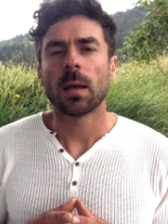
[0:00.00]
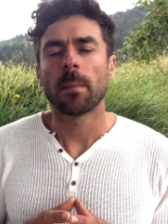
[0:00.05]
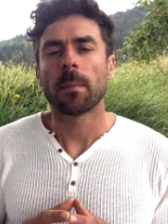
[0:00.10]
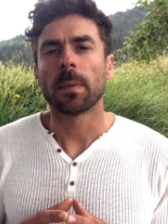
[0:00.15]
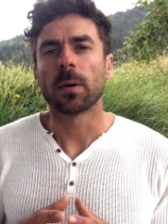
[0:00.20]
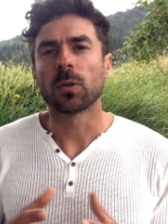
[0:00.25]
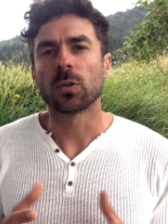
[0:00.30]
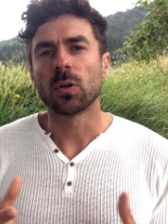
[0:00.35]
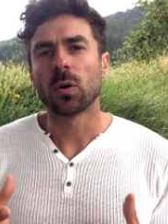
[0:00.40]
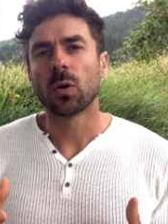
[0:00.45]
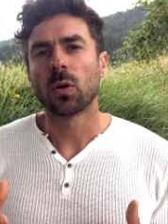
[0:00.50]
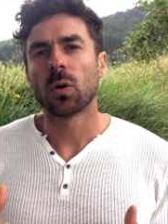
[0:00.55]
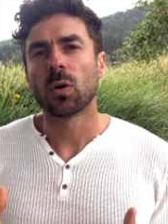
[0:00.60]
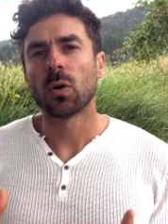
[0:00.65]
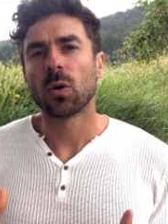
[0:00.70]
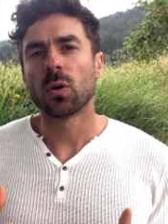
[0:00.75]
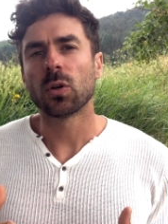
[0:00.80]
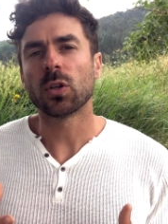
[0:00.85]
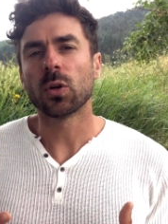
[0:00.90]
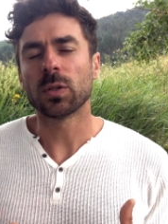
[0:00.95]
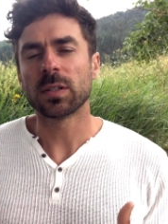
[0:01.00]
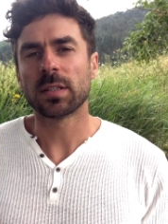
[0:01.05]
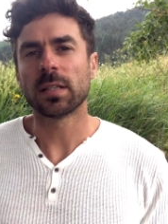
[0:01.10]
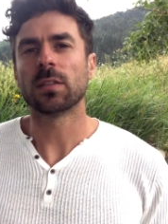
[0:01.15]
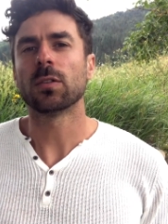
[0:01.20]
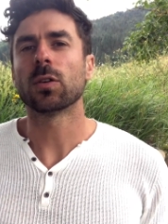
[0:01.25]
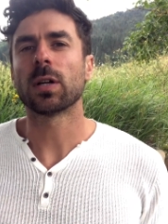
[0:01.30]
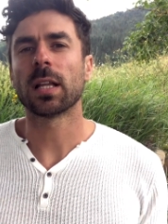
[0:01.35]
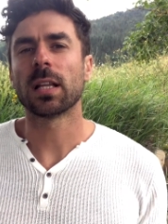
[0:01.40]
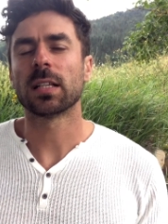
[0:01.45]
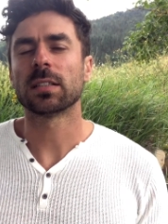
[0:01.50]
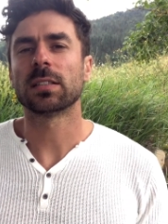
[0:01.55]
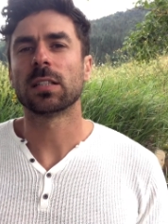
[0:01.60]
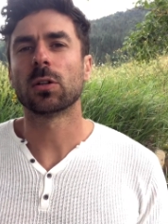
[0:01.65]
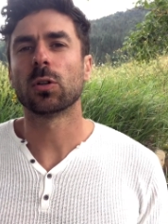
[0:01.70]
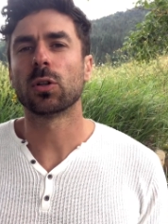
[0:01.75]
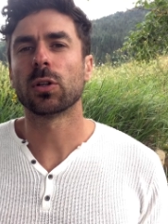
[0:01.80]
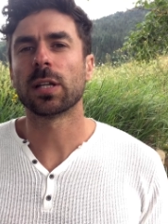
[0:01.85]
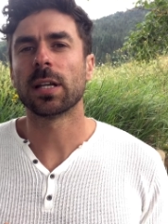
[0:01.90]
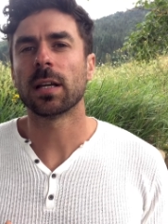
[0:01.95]
Pero yo, entiendo que la
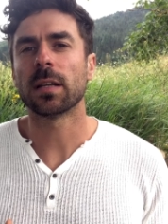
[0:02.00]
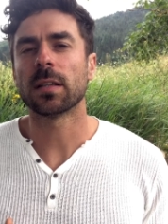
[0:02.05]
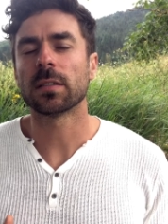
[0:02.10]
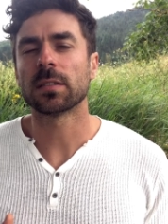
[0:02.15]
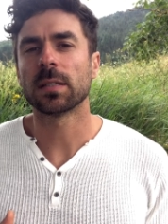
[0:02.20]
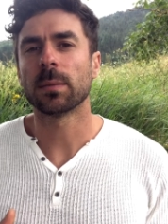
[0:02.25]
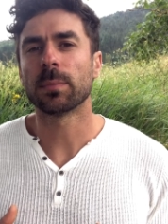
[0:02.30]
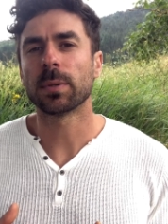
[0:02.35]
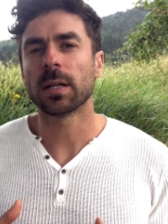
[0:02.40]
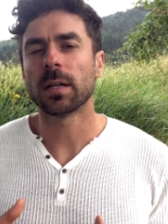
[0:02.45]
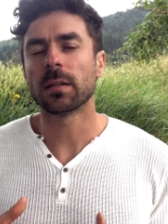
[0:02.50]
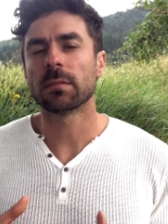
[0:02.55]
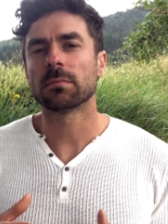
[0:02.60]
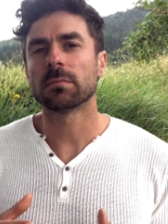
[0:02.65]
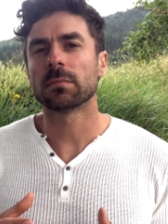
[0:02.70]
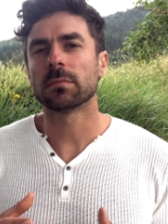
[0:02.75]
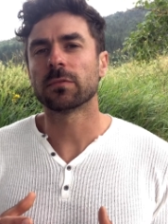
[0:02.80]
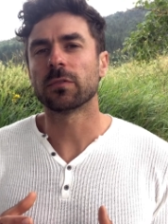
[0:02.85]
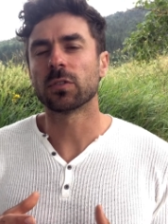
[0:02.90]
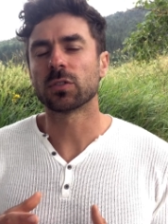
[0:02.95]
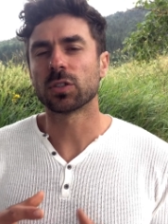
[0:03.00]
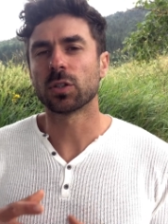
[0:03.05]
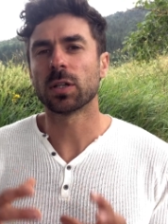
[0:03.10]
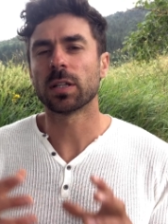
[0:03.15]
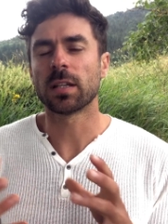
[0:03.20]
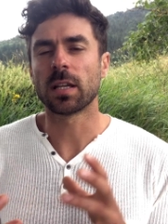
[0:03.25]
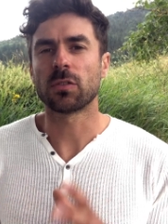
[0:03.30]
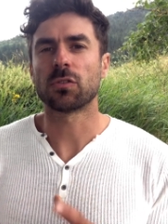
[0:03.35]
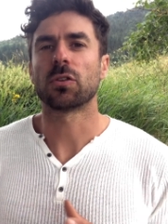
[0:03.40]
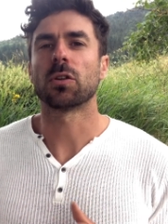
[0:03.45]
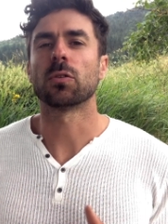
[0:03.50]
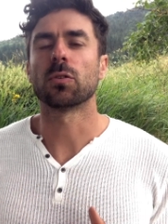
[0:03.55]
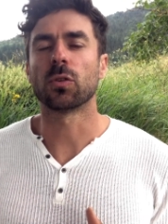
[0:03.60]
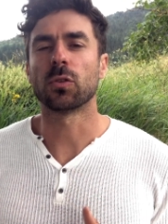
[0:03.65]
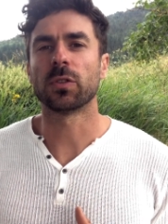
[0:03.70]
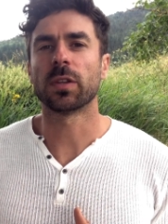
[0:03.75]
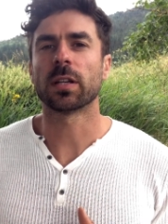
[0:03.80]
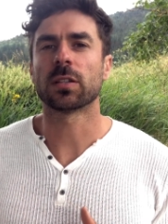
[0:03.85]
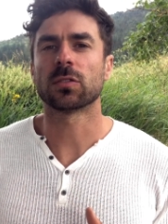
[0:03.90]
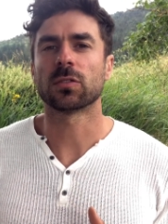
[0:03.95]
psicología siempre funciona dentro de un
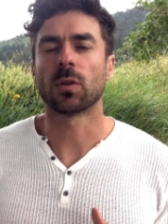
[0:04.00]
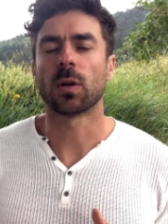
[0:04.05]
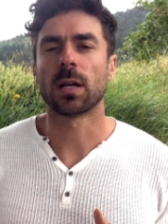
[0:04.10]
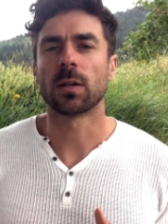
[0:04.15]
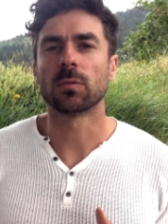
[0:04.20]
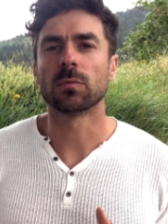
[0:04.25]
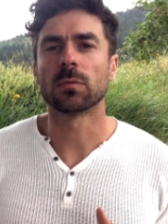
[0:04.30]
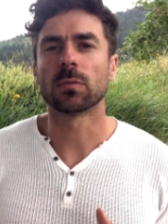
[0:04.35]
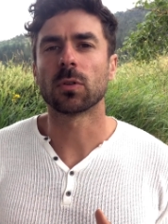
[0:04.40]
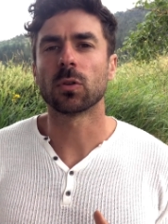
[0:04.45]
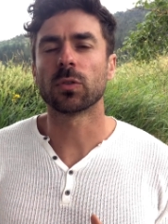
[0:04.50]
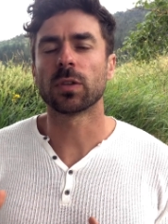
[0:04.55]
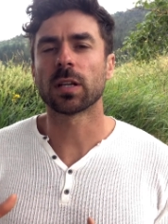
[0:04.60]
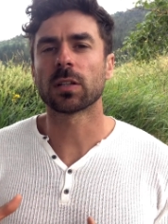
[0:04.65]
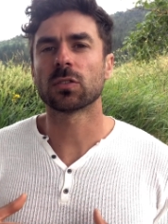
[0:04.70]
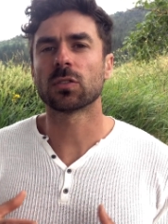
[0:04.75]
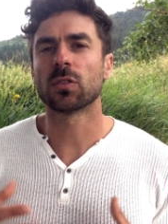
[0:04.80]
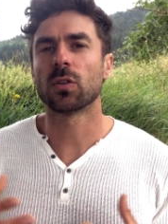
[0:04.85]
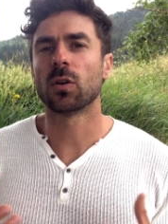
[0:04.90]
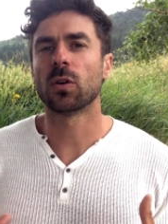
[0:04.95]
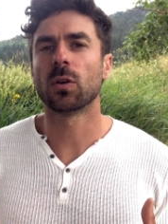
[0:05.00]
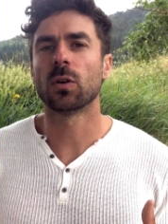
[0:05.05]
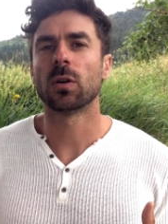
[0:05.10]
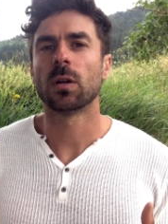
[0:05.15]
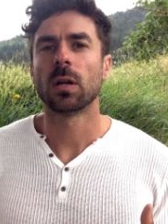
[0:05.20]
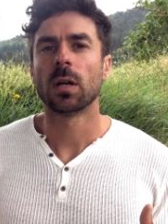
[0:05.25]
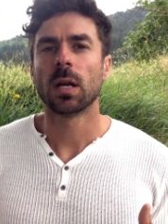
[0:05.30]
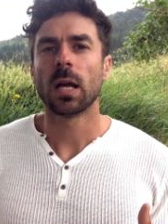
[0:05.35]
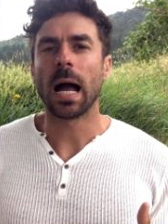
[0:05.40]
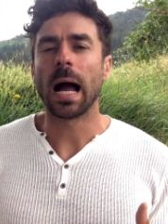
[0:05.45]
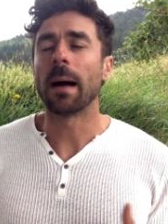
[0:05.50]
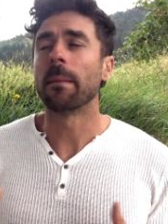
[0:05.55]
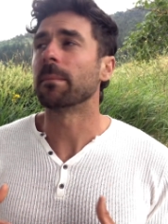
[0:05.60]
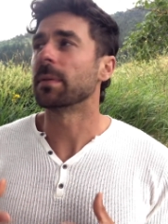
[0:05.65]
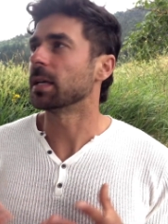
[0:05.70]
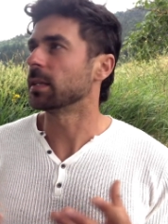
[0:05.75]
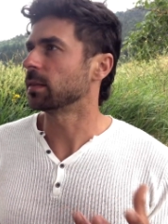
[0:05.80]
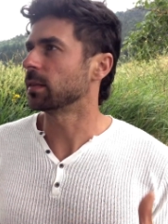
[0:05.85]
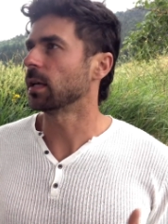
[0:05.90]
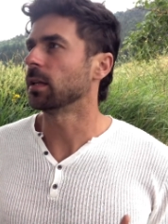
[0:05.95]
contexto. Hay un contexto
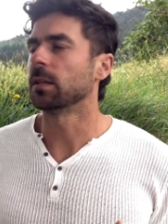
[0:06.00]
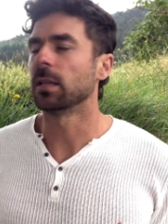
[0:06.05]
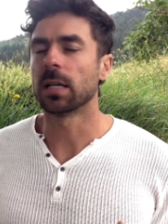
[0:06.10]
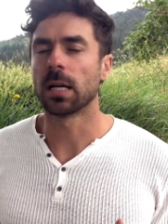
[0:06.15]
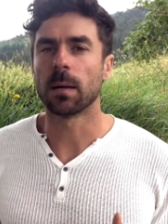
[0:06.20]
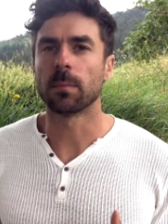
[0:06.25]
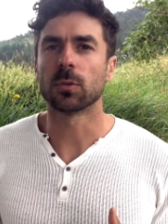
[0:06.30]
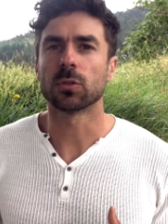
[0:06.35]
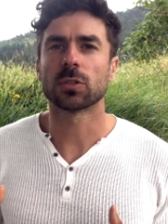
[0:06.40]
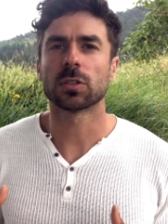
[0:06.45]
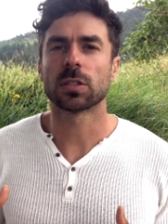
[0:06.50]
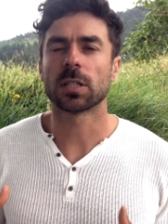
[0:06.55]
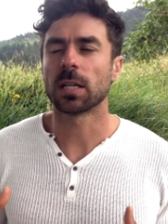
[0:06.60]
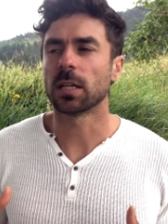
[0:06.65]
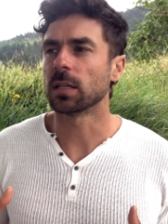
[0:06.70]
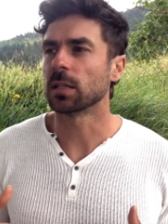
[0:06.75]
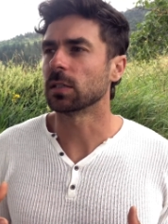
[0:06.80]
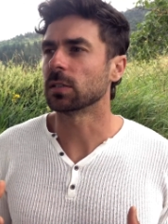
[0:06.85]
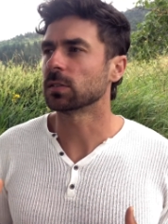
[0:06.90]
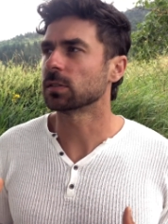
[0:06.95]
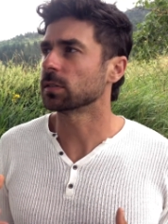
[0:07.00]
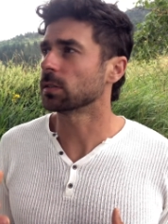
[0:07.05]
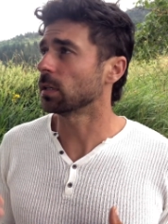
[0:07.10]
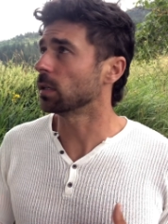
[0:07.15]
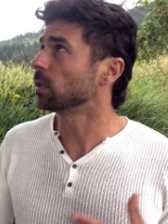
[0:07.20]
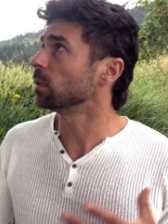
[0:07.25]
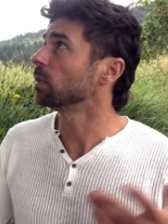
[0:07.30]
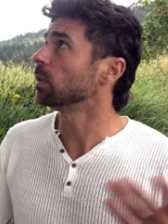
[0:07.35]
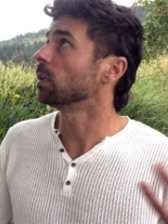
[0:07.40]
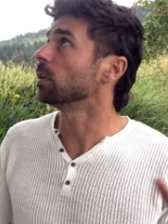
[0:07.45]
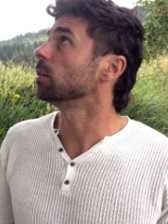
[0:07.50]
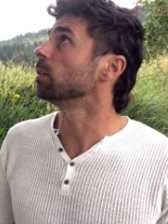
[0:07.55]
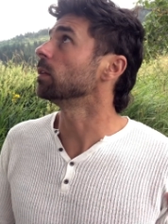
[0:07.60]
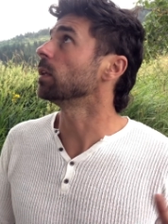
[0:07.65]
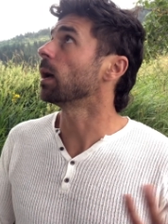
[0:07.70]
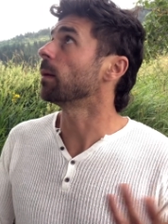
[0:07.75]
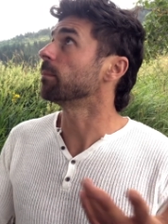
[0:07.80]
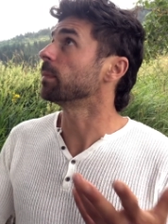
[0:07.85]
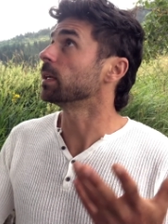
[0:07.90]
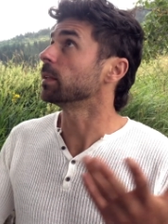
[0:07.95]
ambiental, digamos, que es el
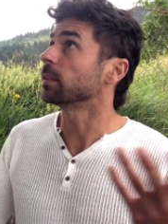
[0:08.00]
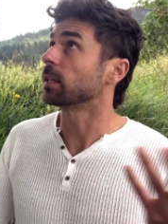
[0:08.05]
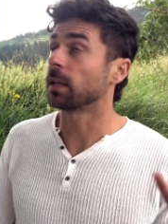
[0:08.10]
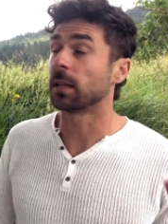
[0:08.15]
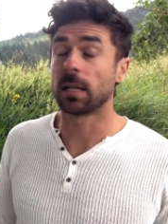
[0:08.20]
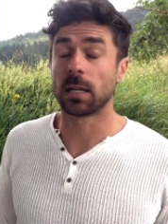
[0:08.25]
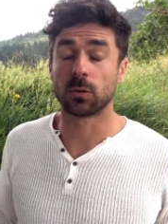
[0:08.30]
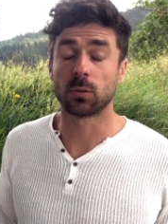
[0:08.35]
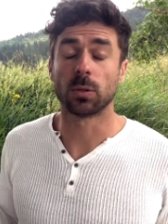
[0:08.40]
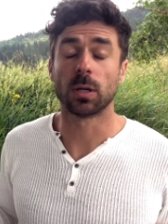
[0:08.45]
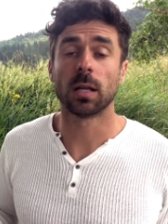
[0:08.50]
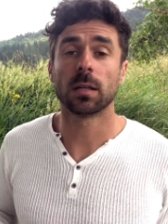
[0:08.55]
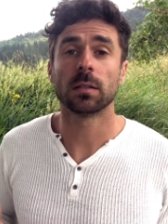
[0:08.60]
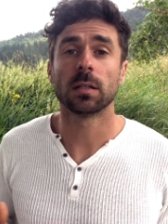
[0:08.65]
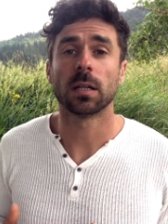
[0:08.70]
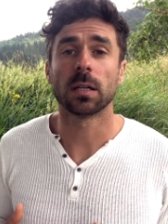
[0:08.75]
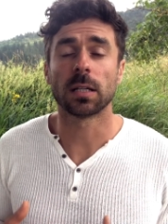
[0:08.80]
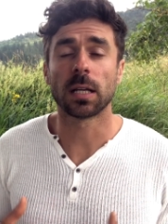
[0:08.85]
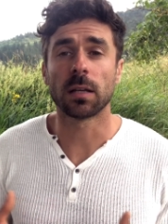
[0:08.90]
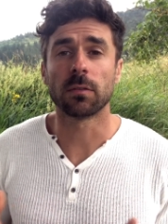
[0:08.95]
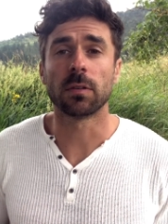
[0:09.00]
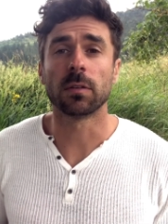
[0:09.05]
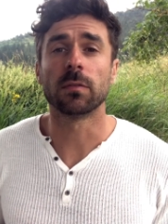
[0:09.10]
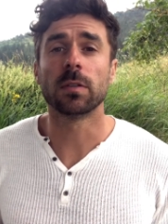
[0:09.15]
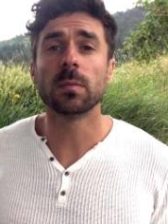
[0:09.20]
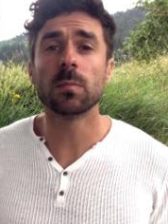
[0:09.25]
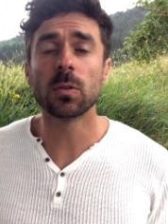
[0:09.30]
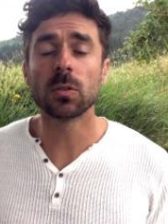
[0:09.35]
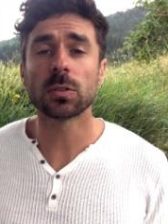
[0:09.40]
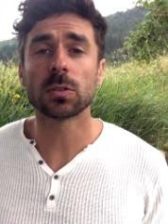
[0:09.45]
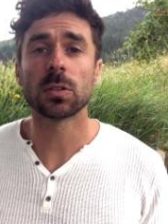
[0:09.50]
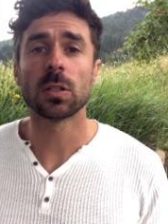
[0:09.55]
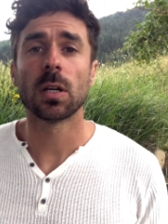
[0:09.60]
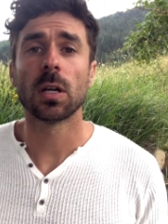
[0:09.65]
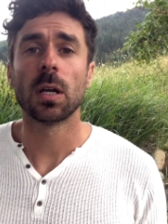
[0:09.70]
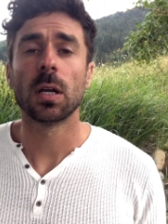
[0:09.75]
ambiente natural en que vivimos,